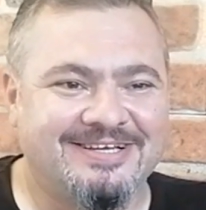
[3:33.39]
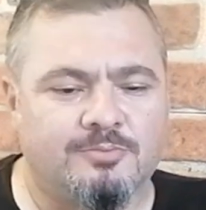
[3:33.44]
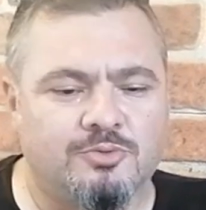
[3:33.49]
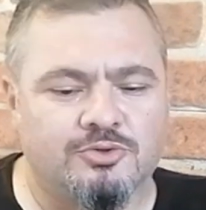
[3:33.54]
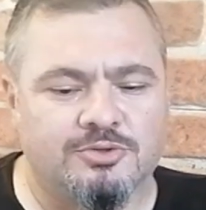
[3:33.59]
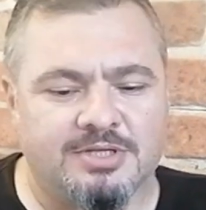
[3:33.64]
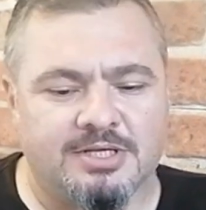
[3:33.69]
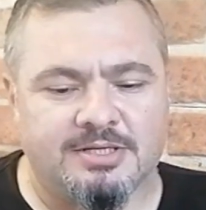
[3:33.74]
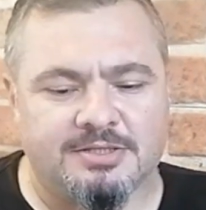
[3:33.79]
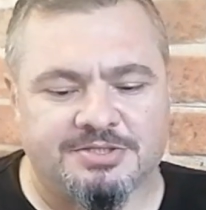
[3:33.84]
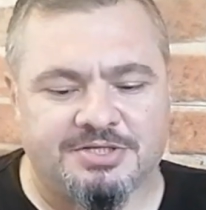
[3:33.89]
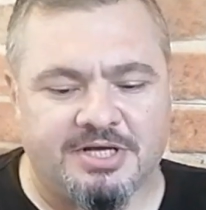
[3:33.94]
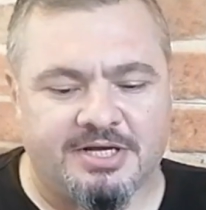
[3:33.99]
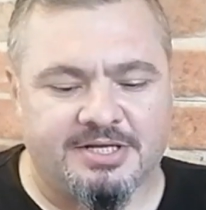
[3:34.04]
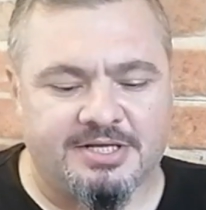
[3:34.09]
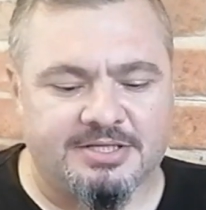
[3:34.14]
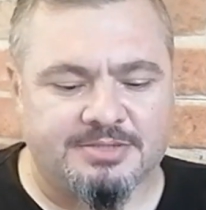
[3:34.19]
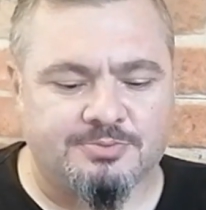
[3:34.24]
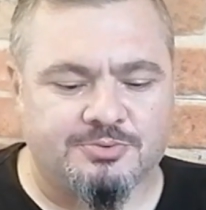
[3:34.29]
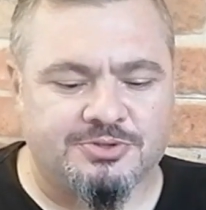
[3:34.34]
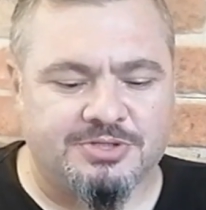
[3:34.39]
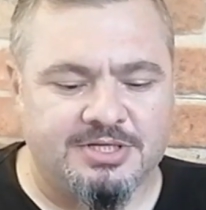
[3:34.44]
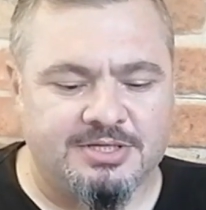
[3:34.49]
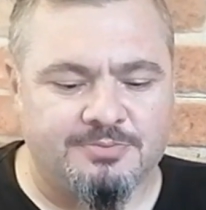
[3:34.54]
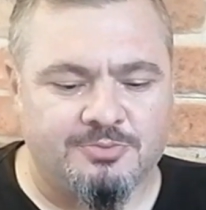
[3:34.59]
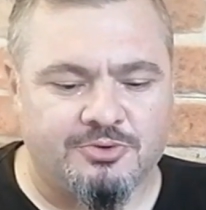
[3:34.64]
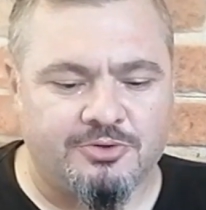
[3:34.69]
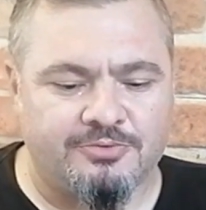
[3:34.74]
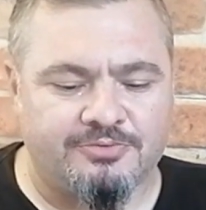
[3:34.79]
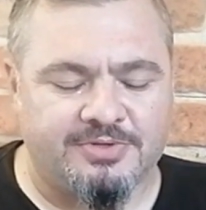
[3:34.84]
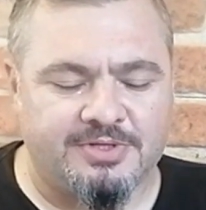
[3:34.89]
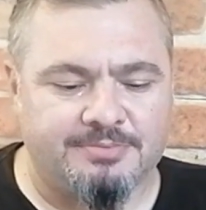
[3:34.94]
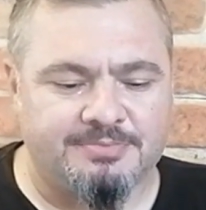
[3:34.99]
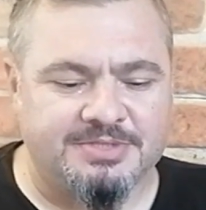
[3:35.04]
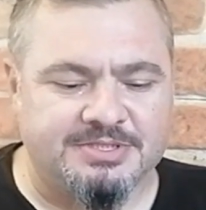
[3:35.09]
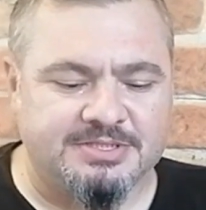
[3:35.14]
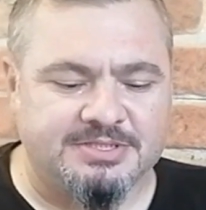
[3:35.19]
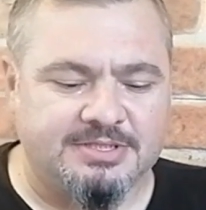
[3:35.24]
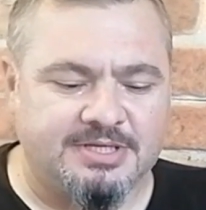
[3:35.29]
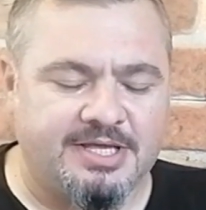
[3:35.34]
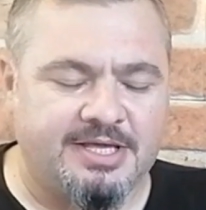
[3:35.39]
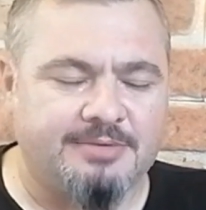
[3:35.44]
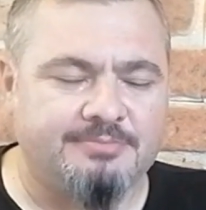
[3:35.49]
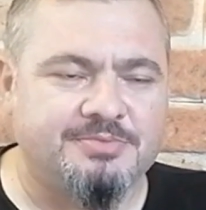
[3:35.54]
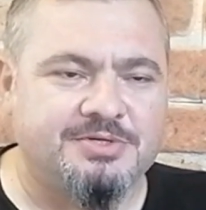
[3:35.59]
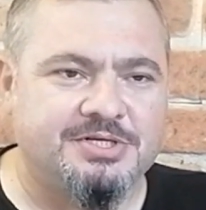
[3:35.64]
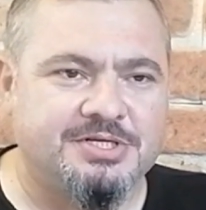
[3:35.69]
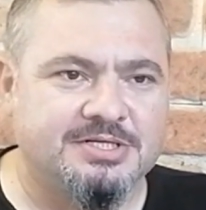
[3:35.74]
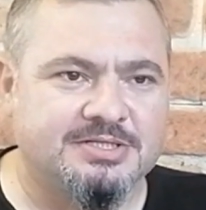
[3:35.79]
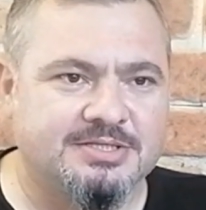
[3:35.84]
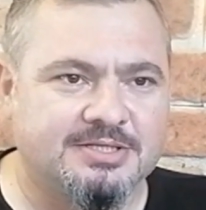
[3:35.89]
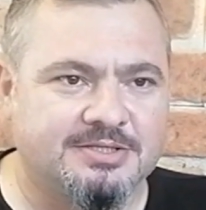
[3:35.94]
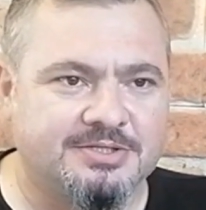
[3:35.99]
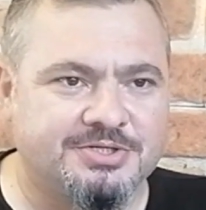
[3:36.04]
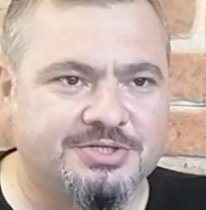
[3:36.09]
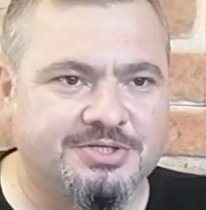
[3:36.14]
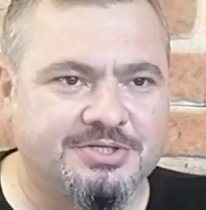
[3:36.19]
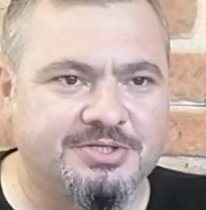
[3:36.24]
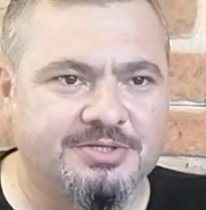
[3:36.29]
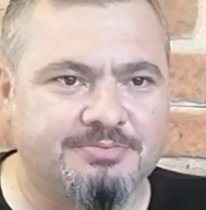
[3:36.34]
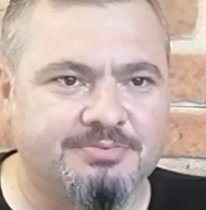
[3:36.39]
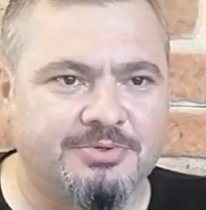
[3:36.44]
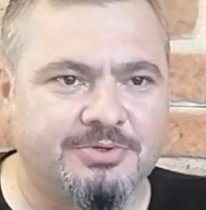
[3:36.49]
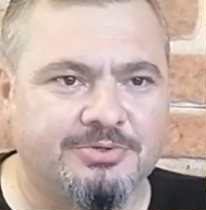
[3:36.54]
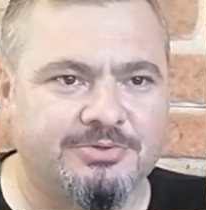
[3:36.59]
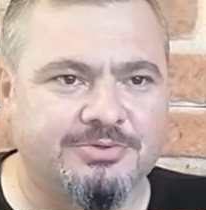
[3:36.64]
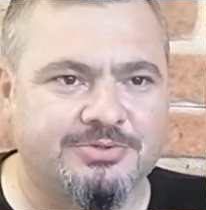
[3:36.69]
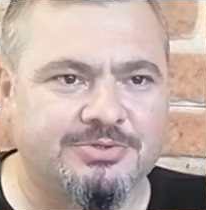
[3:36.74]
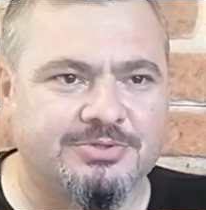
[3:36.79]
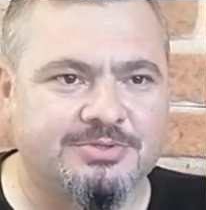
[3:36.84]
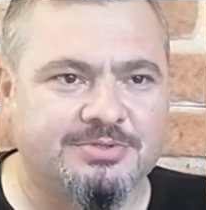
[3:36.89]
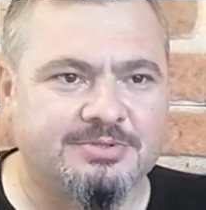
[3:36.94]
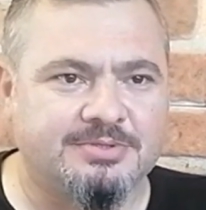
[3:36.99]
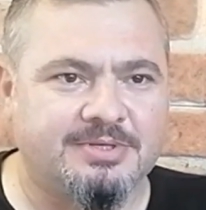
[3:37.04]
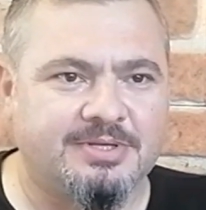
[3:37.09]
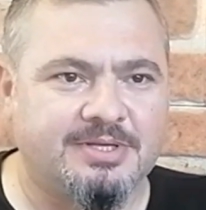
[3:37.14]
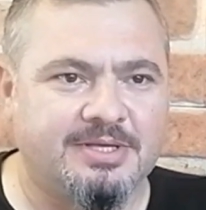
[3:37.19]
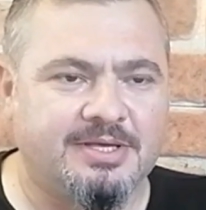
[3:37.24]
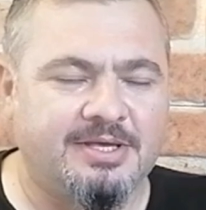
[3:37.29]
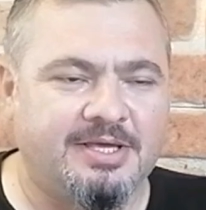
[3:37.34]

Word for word: Burada Çerkez Müsellim köftemizin hem çiğ satışını yapıyoruz